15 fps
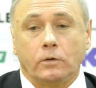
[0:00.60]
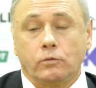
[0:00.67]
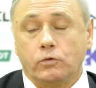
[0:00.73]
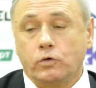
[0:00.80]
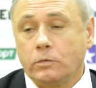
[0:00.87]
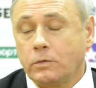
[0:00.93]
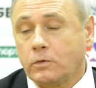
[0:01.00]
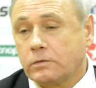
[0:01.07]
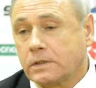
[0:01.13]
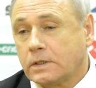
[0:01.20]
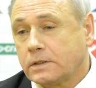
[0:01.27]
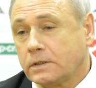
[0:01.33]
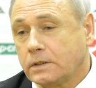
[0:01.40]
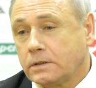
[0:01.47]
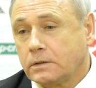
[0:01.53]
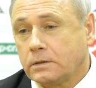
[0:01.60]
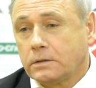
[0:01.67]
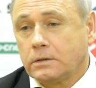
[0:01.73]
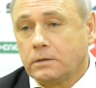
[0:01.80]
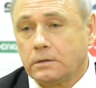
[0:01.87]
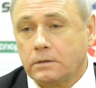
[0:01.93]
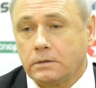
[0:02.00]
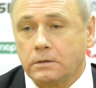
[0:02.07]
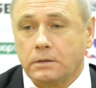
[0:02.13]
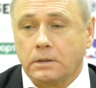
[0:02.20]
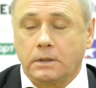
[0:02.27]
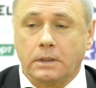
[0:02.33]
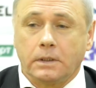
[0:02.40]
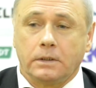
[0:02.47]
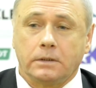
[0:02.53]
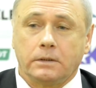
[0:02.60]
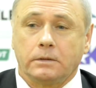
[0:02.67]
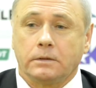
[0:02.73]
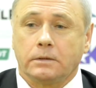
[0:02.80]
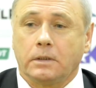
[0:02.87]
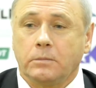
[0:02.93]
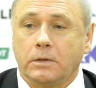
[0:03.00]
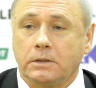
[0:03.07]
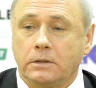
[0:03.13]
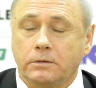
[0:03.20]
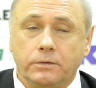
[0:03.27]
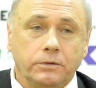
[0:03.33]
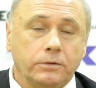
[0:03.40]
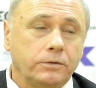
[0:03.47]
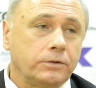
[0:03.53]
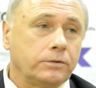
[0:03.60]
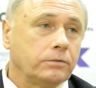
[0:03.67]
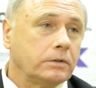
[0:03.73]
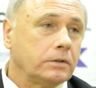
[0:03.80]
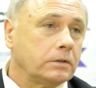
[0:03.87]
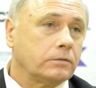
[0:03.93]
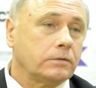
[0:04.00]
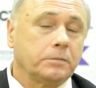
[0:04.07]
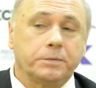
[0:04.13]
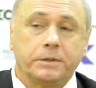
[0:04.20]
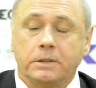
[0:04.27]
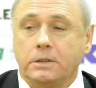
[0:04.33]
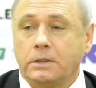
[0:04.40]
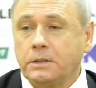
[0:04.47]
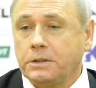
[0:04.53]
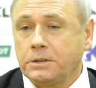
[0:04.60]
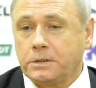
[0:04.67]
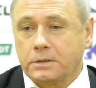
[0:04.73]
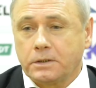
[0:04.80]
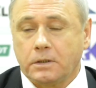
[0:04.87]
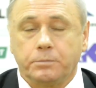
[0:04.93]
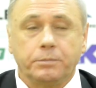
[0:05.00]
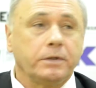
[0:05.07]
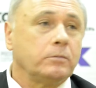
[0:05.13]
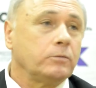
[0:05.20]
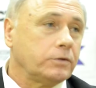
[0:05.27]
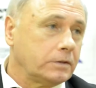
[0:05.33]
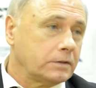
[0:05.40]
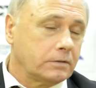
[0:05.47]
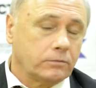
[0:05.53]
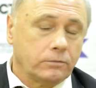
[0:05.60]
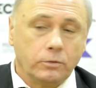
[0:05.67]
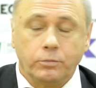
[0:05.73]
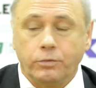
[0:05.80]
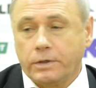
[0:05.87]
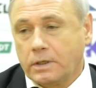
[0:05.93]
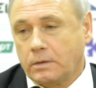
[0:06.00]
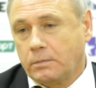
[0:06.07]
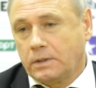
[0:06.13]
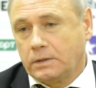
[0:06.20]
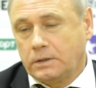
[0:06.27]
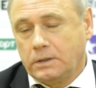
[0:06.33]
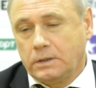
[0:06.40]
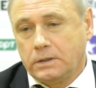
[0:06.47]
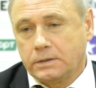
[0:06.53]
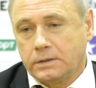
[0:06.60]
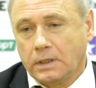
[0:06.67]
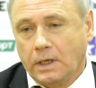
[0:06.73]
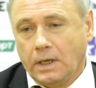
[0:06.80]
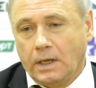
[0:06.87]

Ну, что могу сказать? Э, когда команда ведет счет, это уже психологическое преимущество у любой команды есть.